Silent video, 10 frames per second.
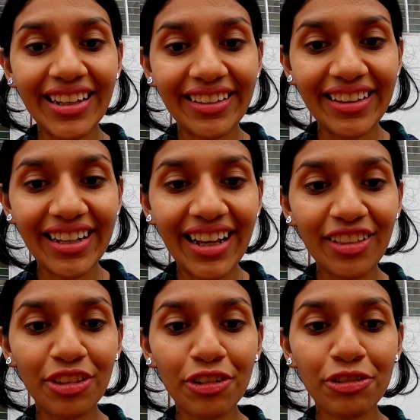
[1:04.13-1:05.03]

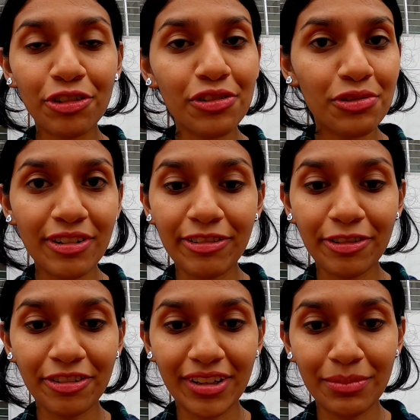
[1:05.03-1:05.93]
critica no son
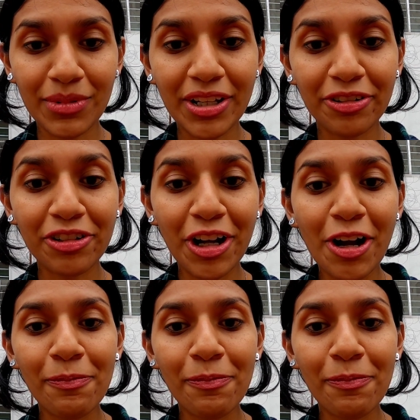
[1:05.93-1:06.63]
nuestros enemigos.